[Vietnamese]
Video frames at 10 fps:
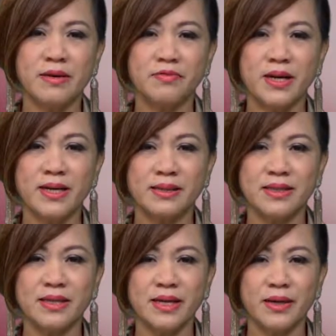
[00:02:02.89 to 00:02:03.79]
phán hạt
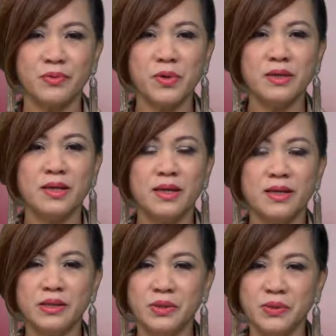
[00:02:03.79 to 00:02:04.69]
nhân Hàn Quốc
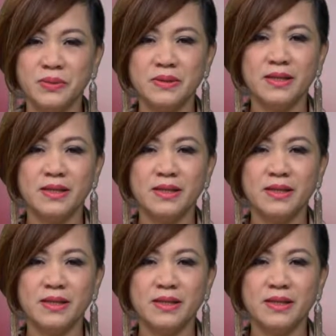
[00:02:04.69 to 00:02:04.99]
Lee Do-hun